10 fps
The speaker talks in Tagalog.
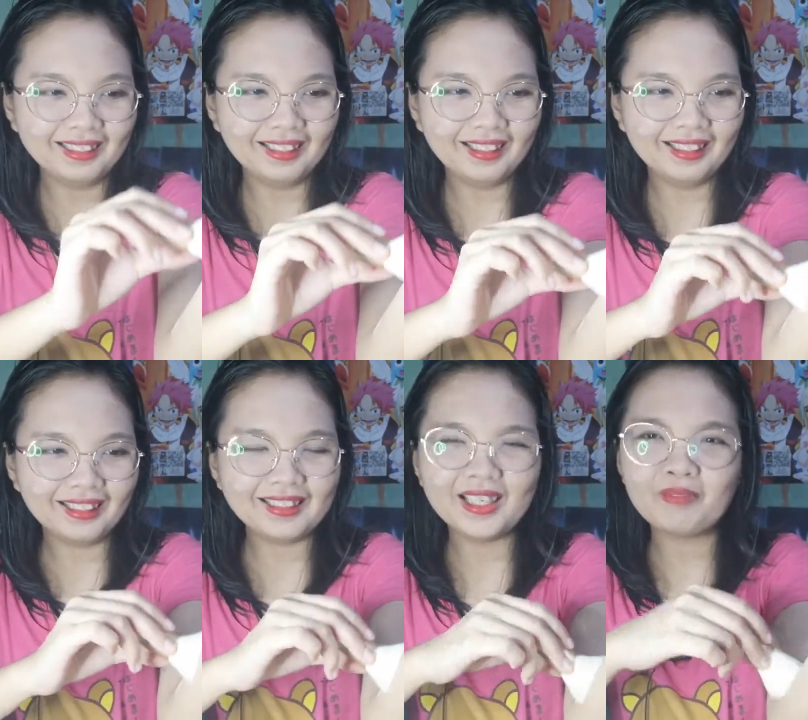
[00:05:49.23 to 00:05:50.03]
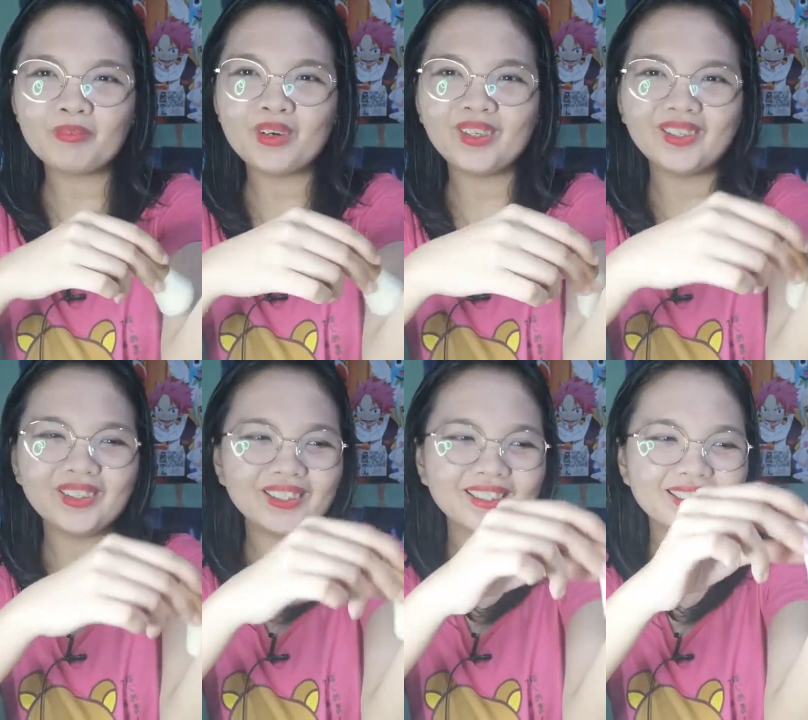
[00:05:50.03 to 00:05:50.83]
ah,
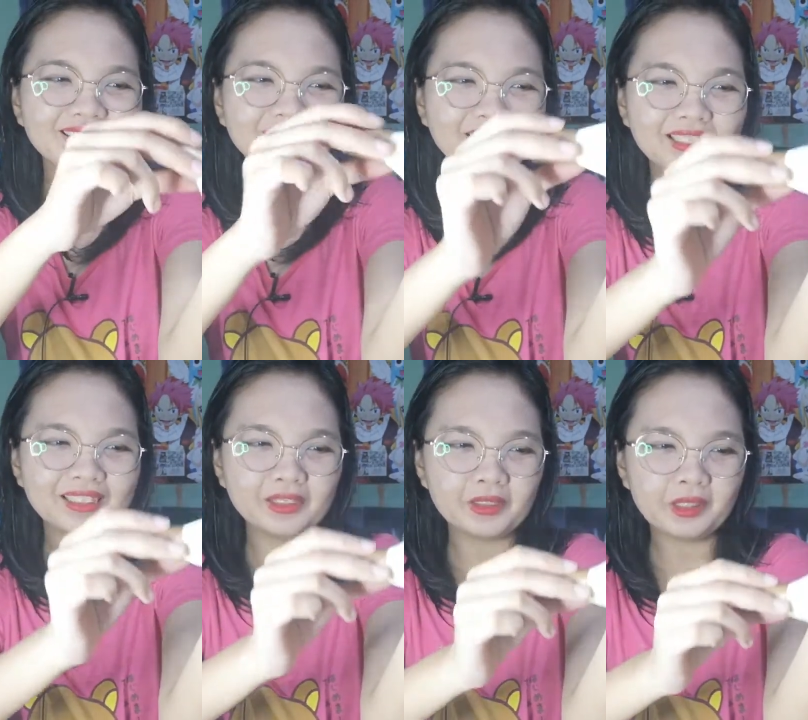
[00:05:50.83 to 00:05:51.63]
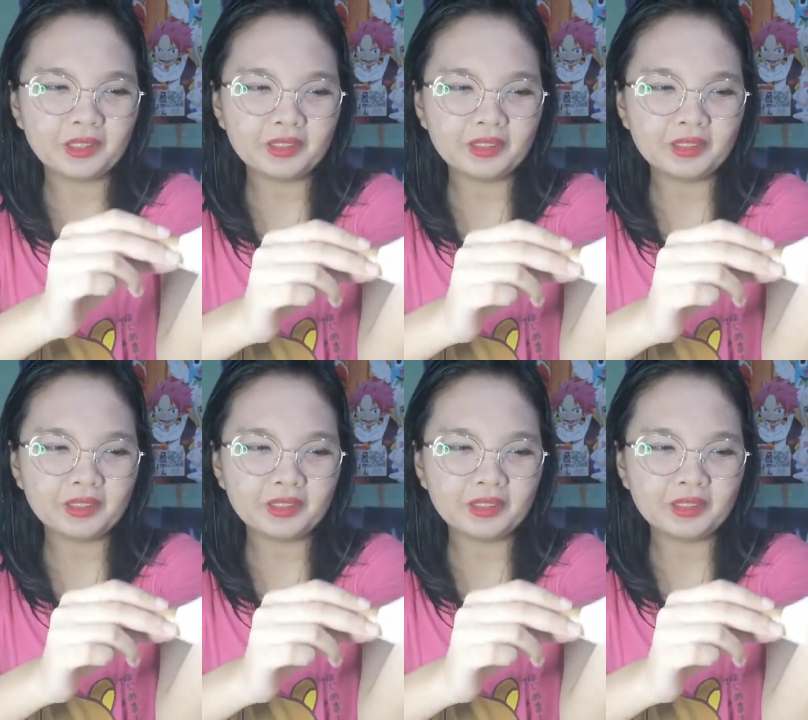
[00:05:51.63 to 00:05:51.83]
alambot ng ano.